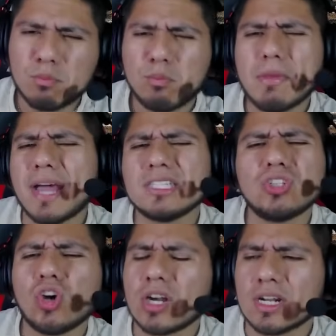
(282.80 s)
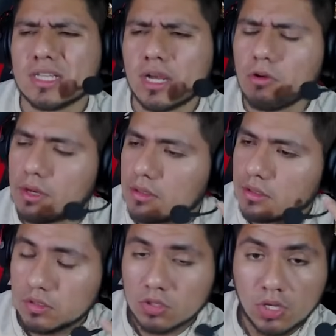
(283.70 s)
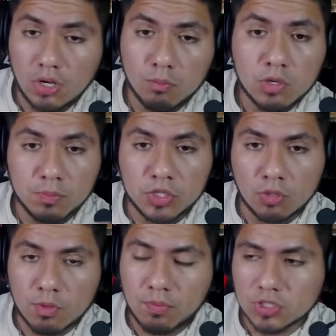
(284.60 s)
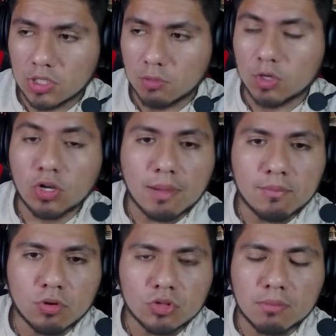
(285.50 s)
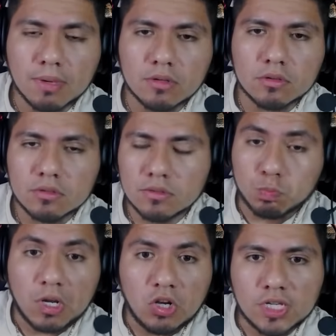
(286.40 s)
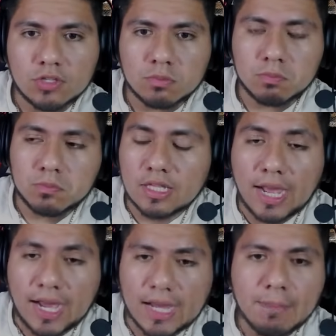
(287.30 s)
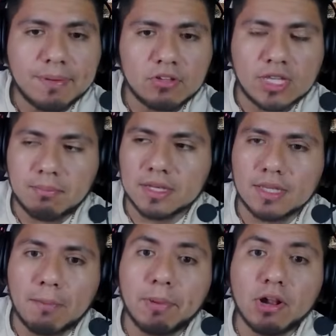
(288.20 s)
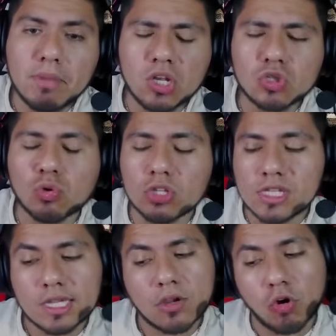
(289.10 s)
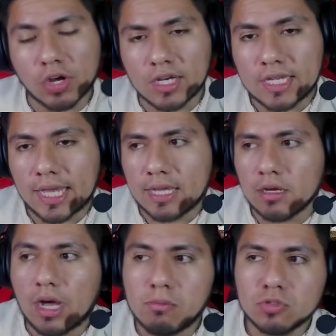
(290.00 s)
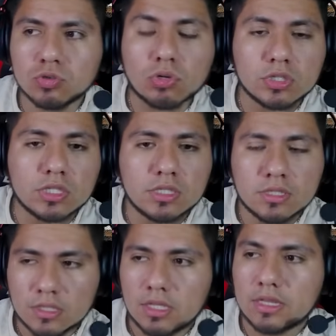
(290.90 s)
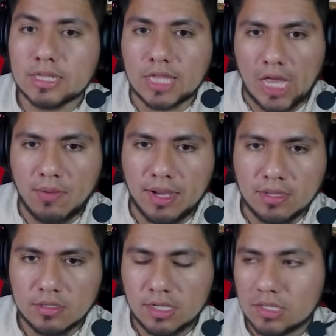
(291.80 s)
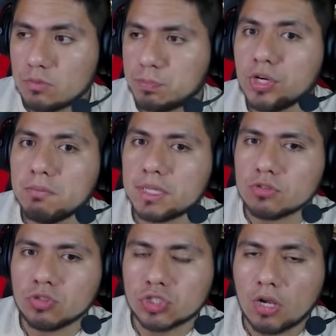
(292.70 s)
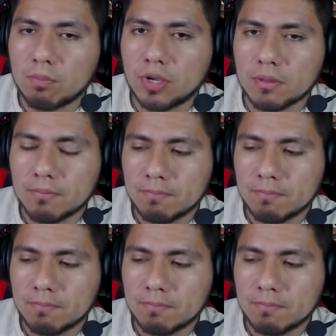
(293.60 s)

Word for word: me van a decir, no, Calcaterra igual. Es mi opinión, me puedo que igual. En cambio, Urruti, hermano, pelota que agarraba, pelota que perdía. Pero al menos Urruti corría, al menos Urruti trataba, por ímpetu no se le puede